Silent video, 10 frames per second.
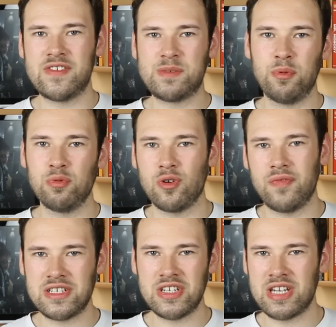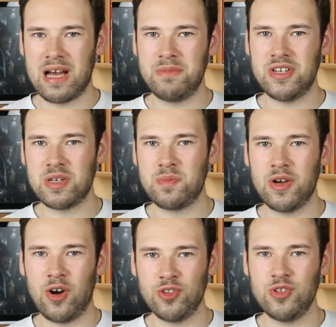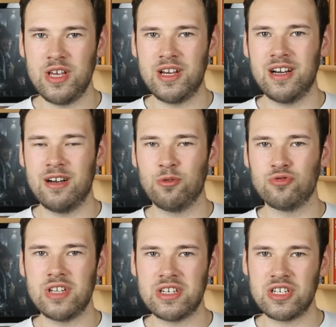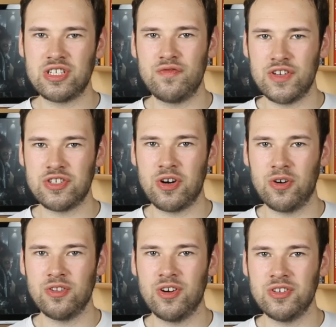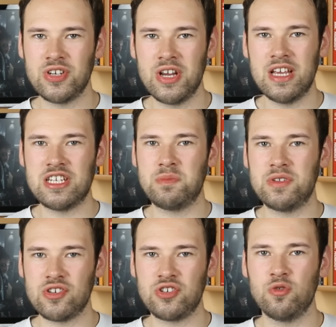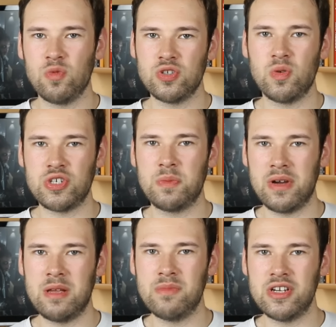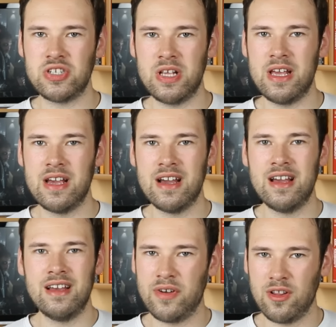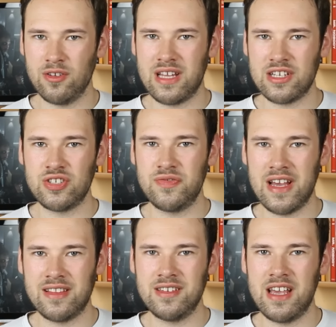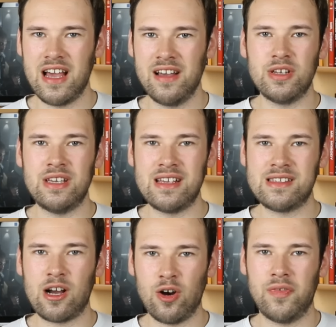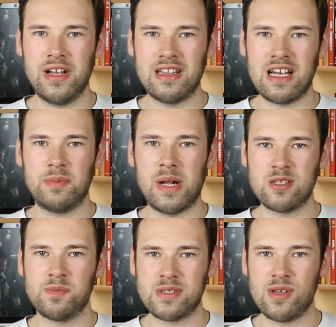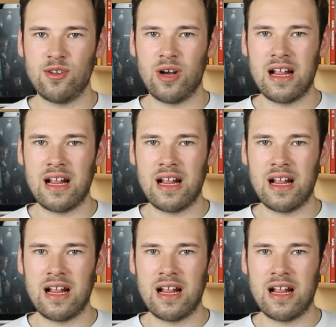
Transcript: współtowarzyszami, żeby od nich różne rzeczy wyciągnąć, żeby coś ułożyło się po jej myśli. Wygląda świetnie. Jej zachowanie tak bardzo pasuje do